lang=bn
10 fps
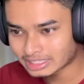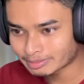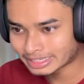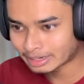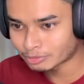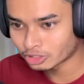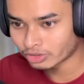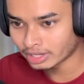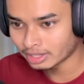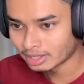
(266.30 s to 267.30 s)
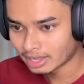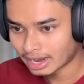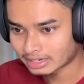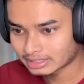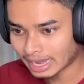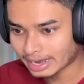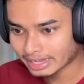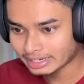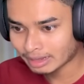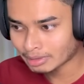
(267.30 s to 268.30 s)
যাবে এরা মনে হয় আর তার
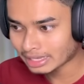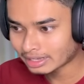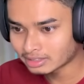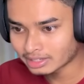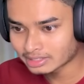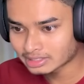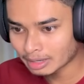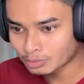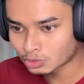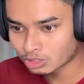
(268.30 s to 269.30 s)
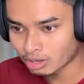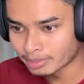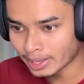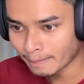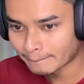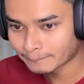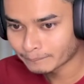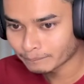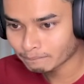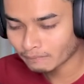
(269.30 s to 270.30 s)
আগে আমাকে এখান থেকে স্কেপ করতে হবে
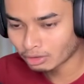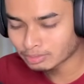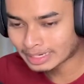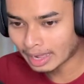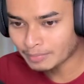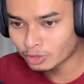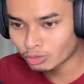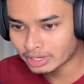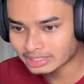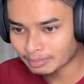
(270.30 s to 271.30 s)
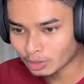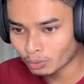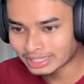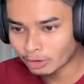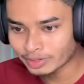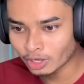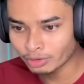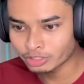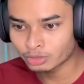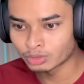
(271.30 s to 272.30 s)
অথবা নাবিকগুলো এসে আমাকে ওই দেখো ওই
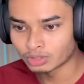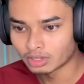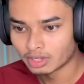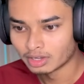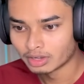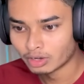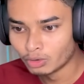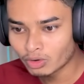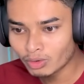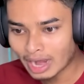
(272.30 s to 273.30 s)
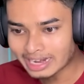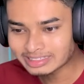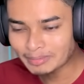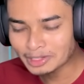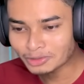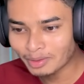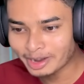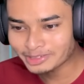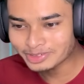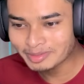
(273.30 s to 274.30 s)
দেখো দেখো লোকগুলো আসছে আমাকে
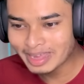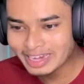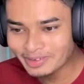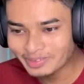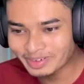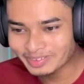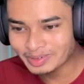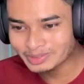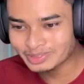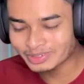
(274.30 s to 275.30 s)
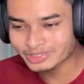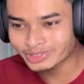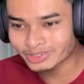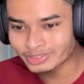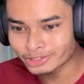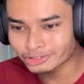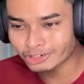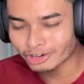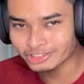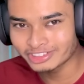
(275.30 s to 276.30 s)
ধরার জন্য ভাই লোকগুলো কোনো
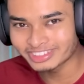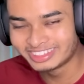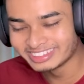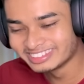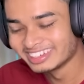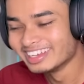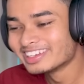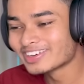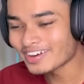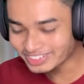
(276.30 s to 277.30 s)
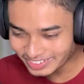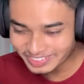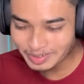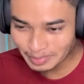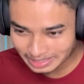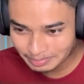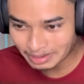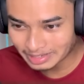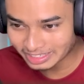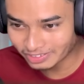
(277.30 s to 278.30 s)
ষড়যন্ত্র ষড়যন্ত্র পাতবে
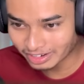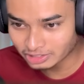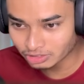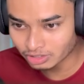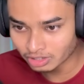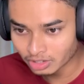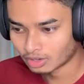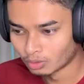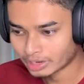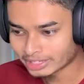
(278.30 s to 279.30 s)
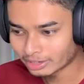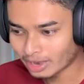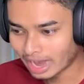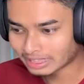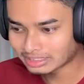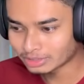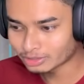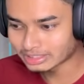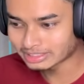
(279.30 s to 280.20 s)
আমাকে ধরার জন্য ওকে দেখো হাতটা ধরতে